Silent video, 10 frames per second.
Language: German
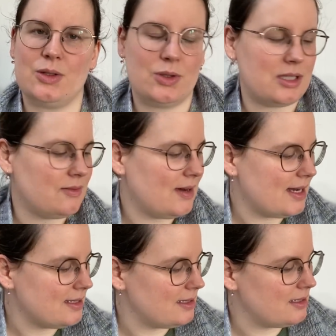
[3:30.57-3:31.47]
Und
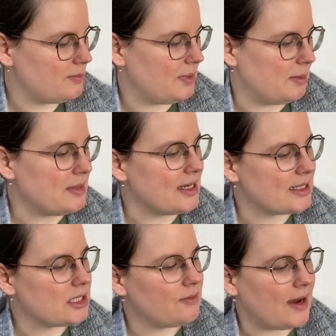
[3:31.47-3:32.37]
zwar sind bei mir
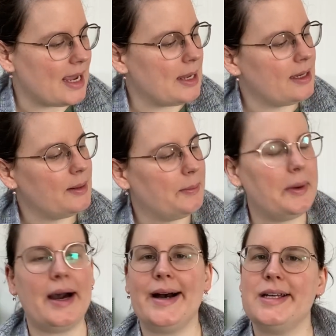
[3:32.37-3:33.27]
zwei
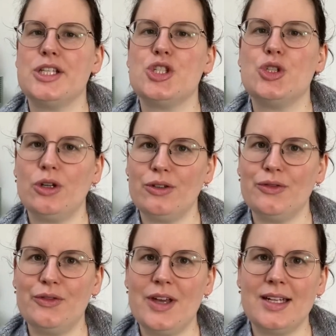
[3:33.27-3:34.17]
Paar Socken
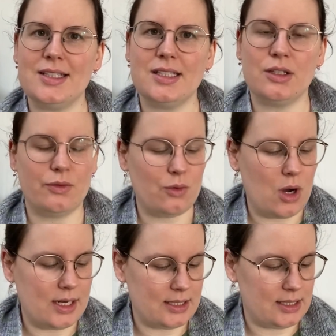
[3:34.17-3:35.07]
fertig
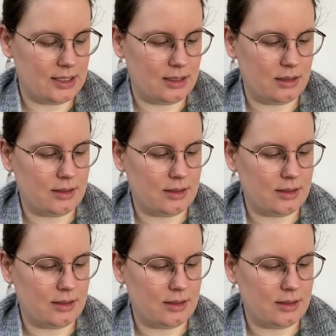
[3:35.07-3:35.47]
geworden, die